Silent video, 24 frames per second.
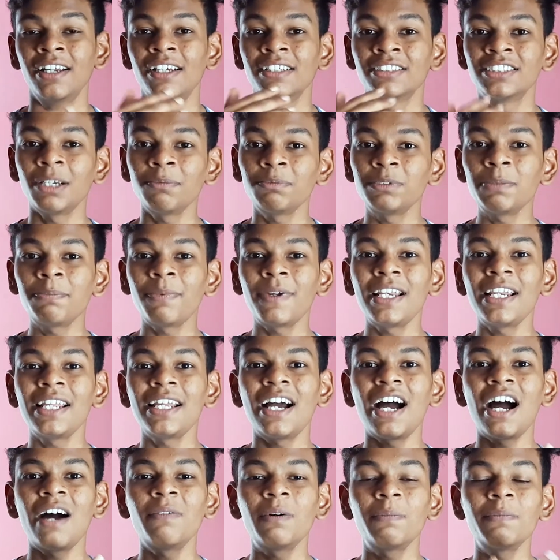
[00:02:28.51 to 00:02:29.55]
सबसे पहले
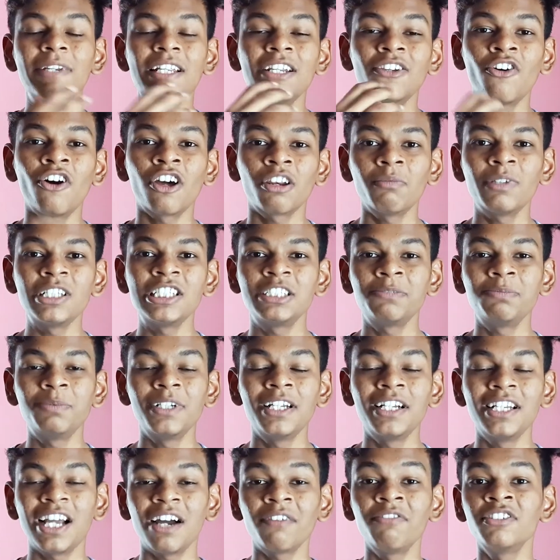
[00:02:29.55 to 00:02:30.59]
आप अपने नॉर्मल
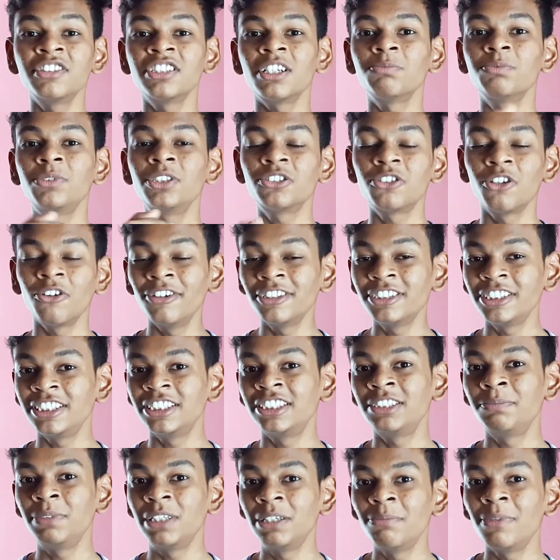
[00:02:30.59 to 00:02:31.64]
स्पीड या फिर सबसे स्लोएस्ट
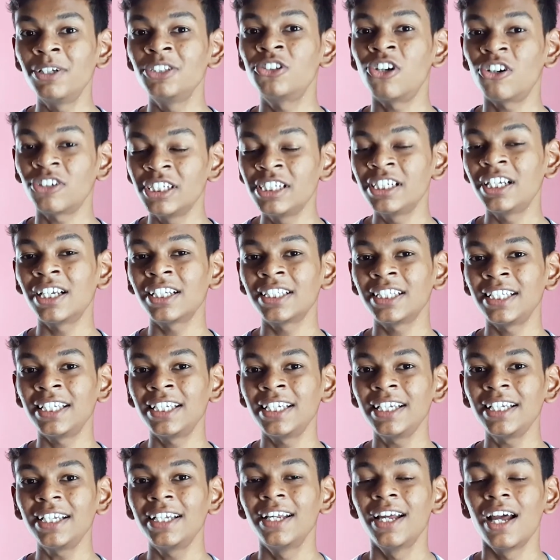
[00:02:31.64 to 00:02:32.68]
स्पीड में जॉगिंग करते
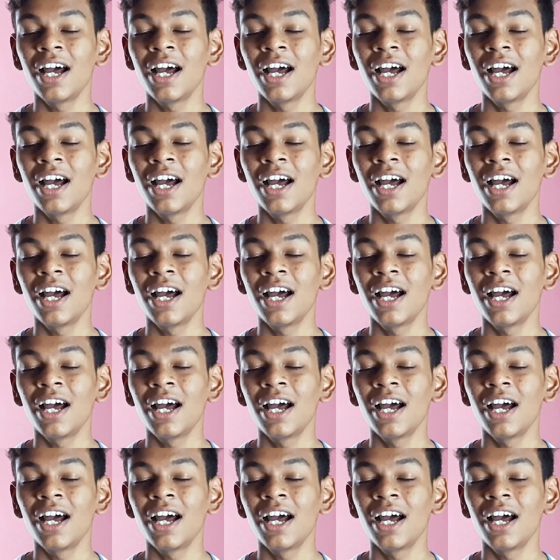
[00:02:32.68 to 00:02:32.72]
हैं